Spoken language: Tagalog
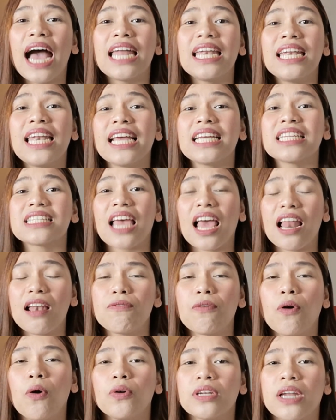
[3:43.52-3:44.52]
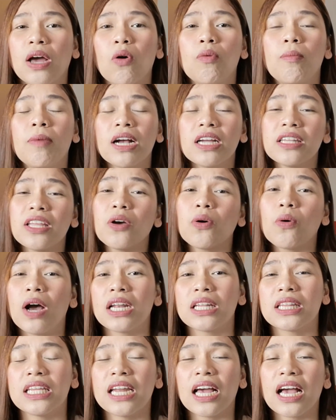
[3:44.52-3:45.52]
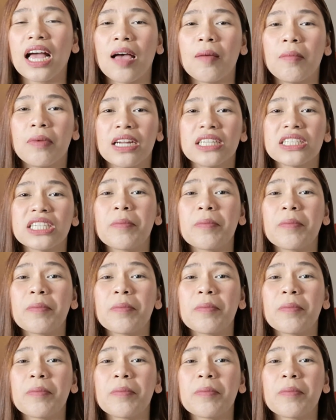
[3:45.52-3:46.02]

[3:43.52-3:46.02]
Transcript: Unlike cellphone na kung maganda yung quality ng camera,